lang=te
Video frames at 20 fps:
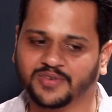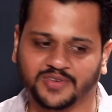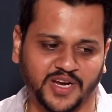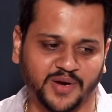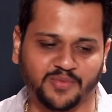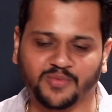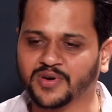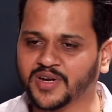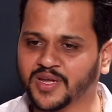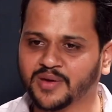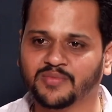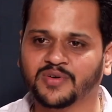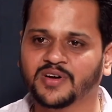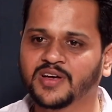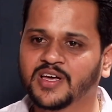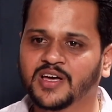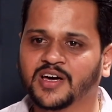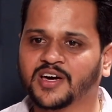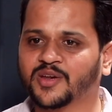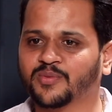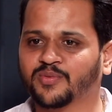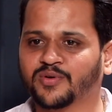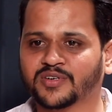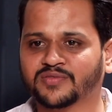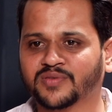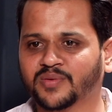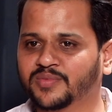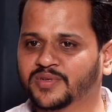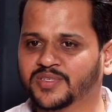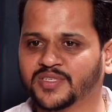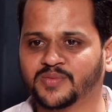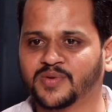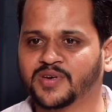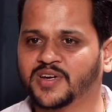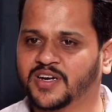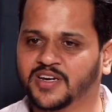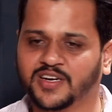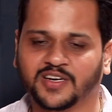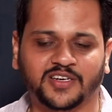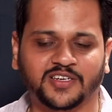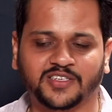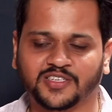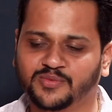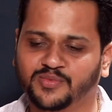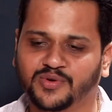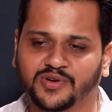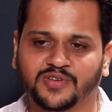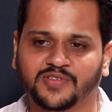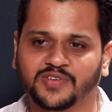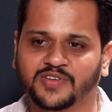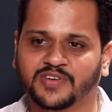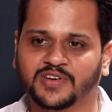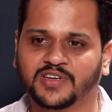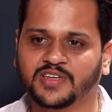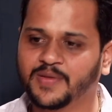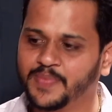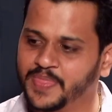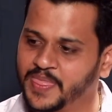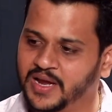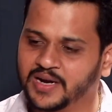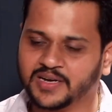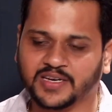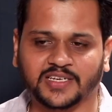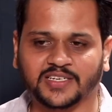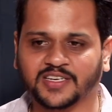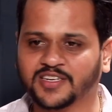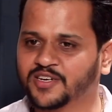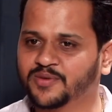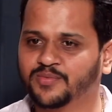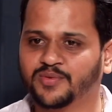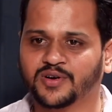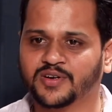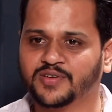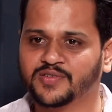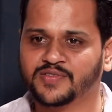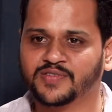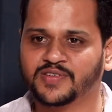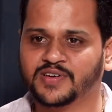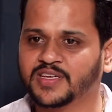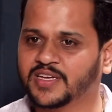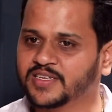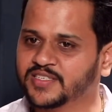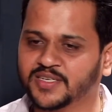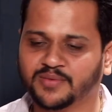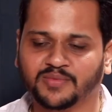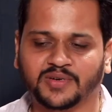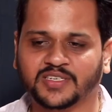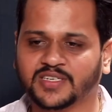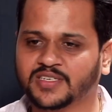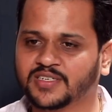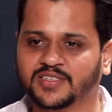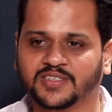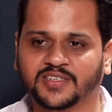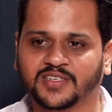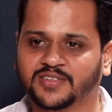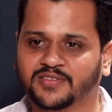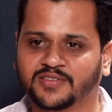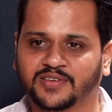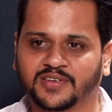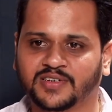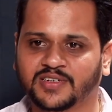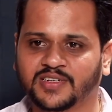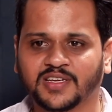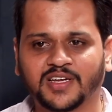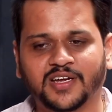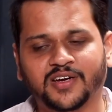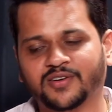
టైం టు టైం రిపోర్ట్స్ పంపిస్తున్నమాట అటెండెన్స్ రిపోర్ట్ అవ్వండి టెస్ట్ల రిపోర్ట్ అవ్వండి ఎగ్జామినేషన్ రిజల్ట్స్ అవ్వండి